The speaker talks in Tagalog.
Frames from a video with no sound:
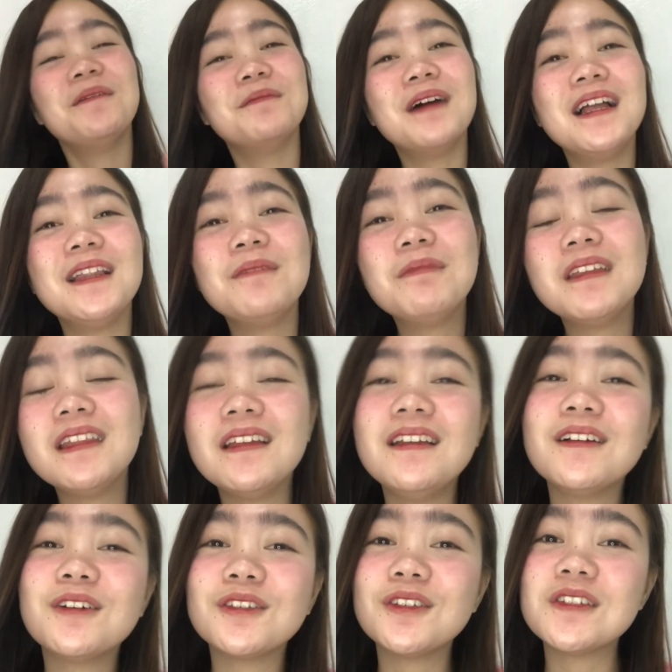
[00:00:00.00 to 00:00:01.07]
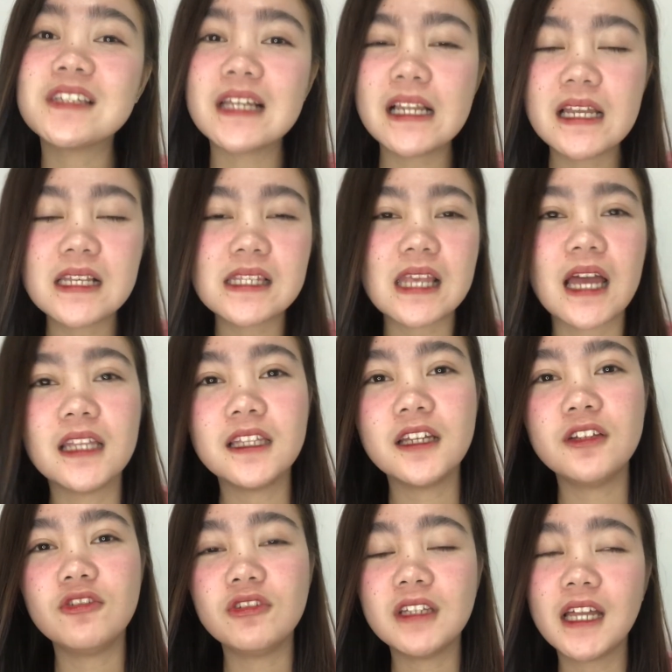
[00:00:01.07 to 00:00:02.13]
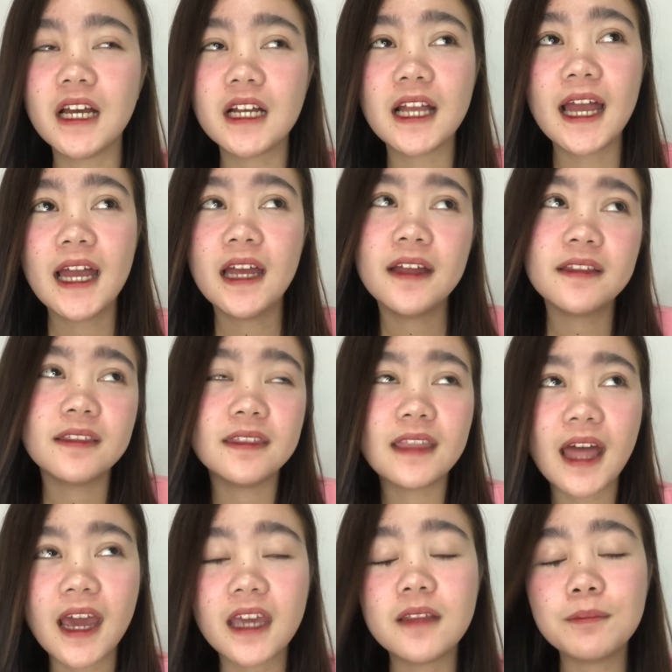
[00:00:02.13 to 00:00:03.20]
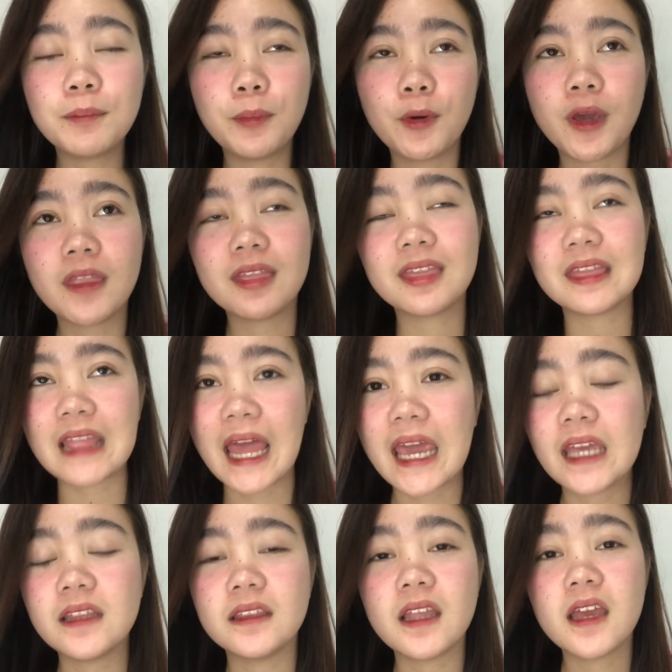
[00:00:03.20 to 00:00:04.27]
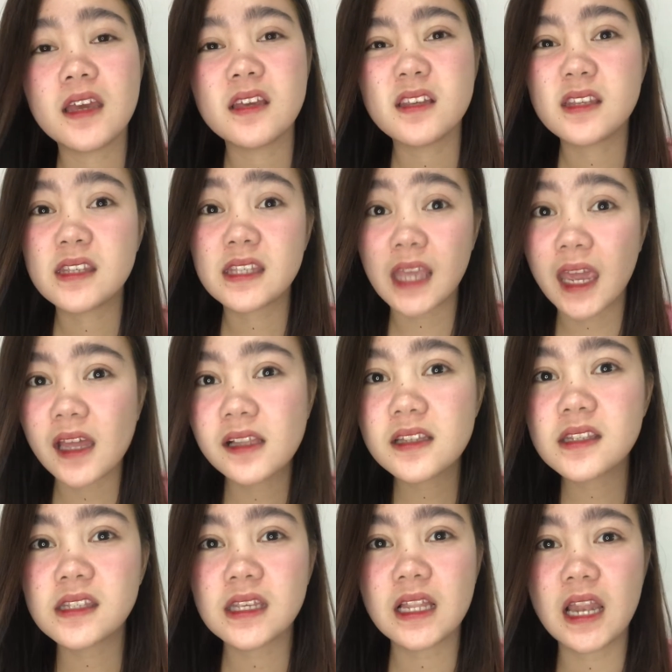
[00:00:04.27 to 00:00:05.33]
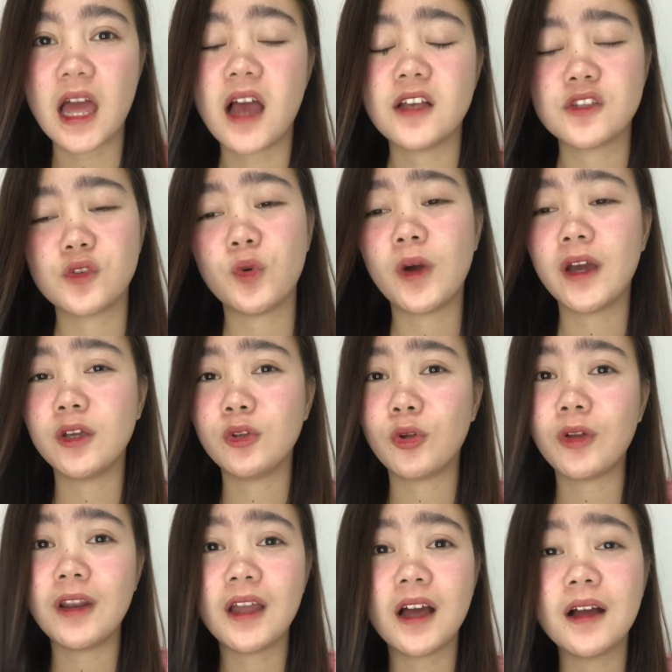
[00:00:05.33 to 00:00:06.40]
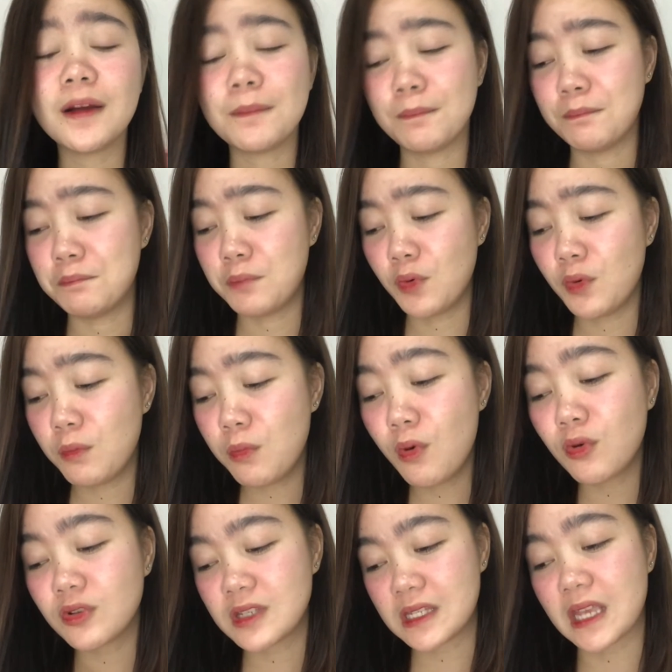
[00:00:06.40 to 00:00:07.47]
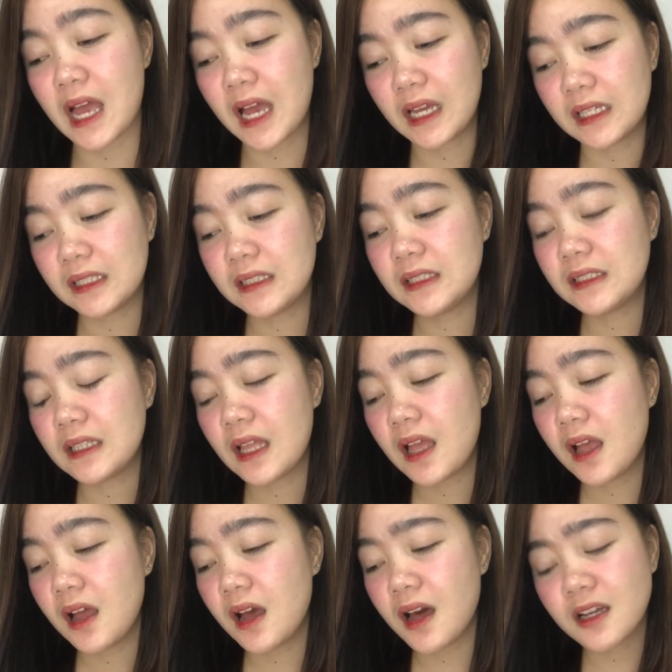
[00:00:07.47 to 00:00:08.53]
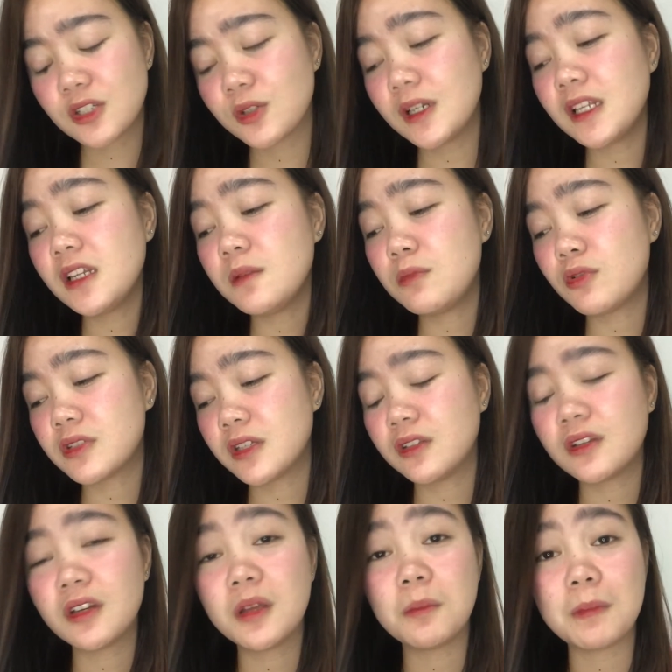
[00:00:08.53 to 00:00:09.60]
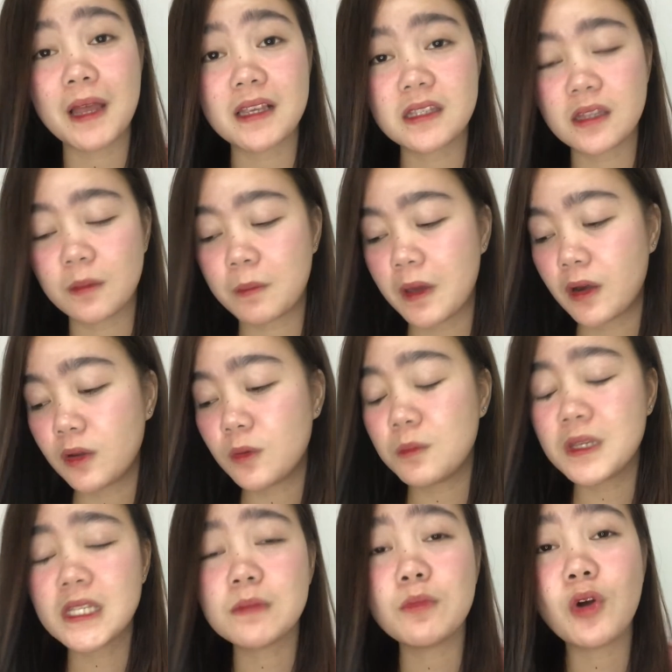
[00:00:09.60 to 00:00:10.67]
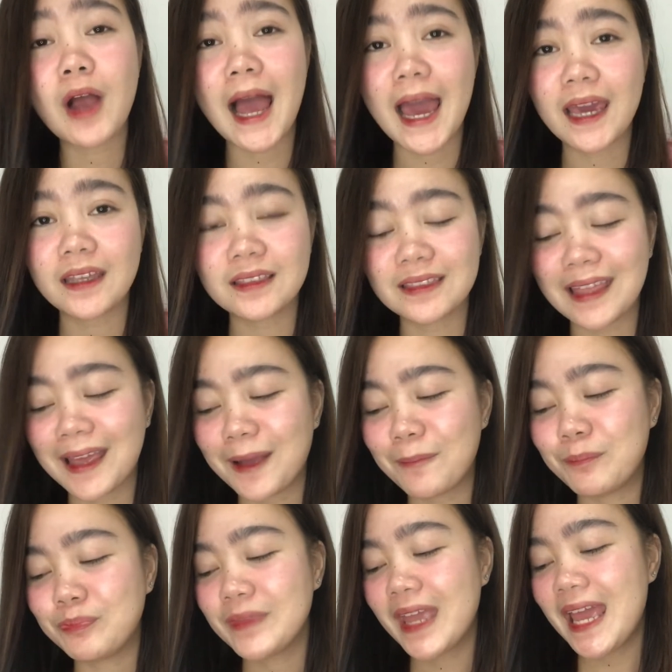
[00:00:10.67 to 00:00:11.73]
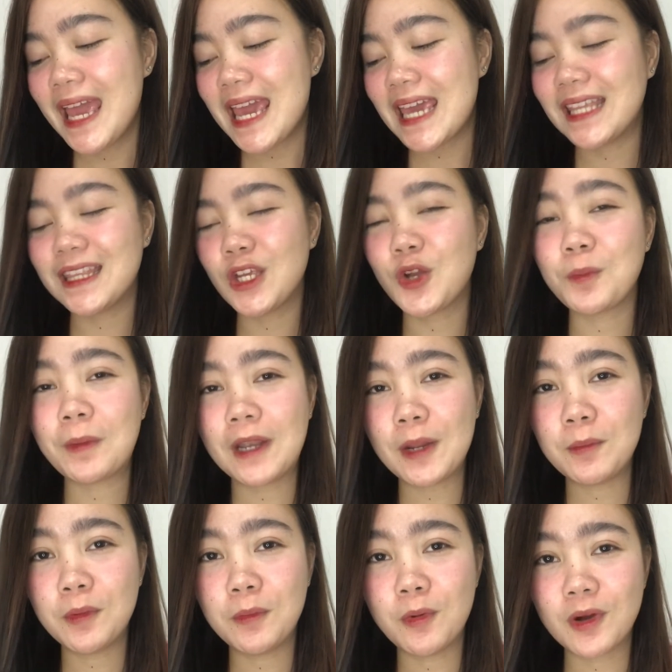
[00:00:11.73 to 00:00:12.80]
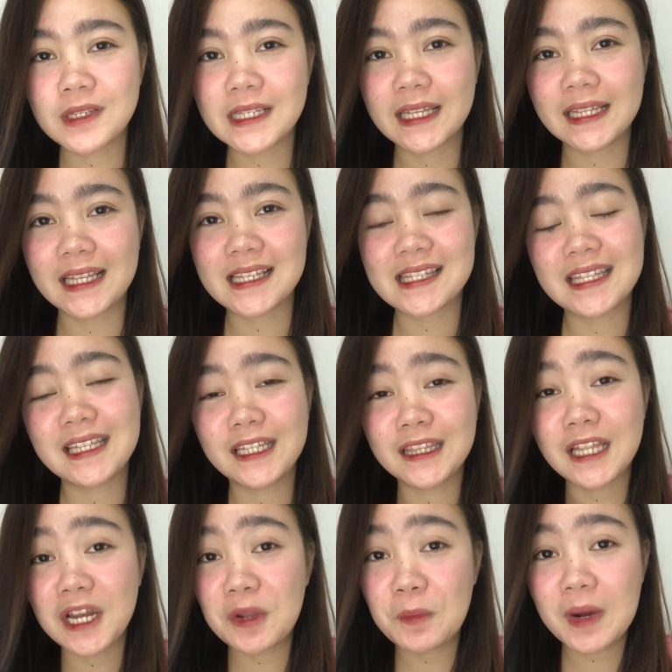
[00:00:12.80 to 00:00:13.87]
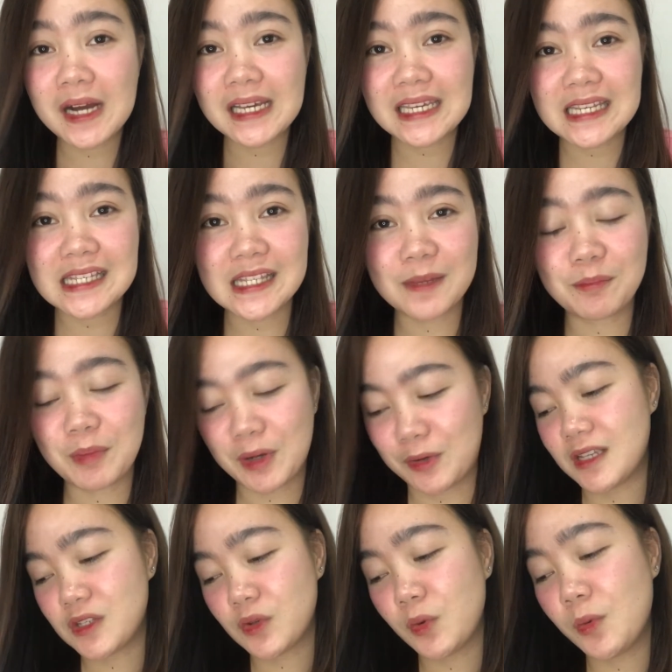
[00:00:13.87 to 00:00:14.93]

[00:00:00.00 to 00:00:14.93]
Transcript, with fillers: Bali, binili ko to sa Lazada nung nag 9.9 sales sila. So ngayon ko lang bubuksan. Actually, nabuksan ko na yung plastic pero yung mismong item, hindi ko pa nabubuksan kasi nagdalawang isip ako. So,